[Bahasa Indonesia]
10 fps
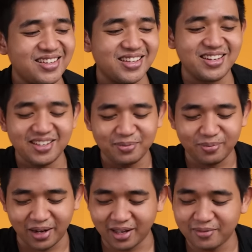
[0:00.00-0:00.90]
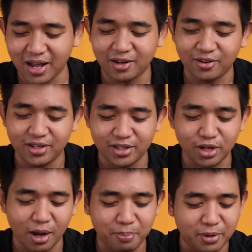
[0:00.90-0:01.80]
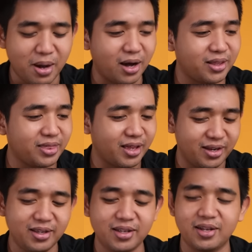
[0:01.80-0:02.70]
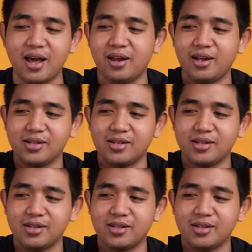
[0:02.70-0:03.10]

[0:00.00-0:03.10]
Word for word: Jadi mereka naruh ininya rapih banget tadi dan